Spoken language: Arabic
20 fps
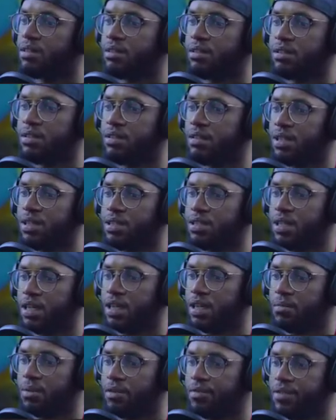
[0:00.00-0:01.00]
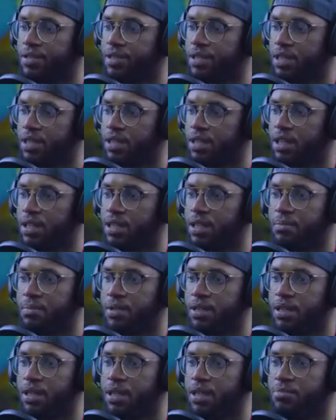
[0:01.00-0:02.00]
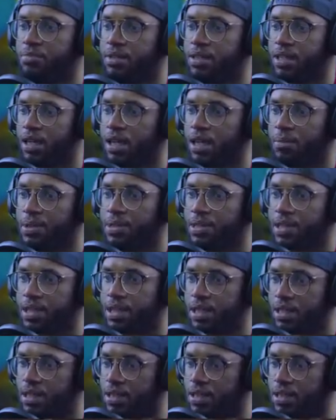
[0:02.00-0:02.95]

لا شكله ما في شيء هذا الم... هذا المنطقة بس كذا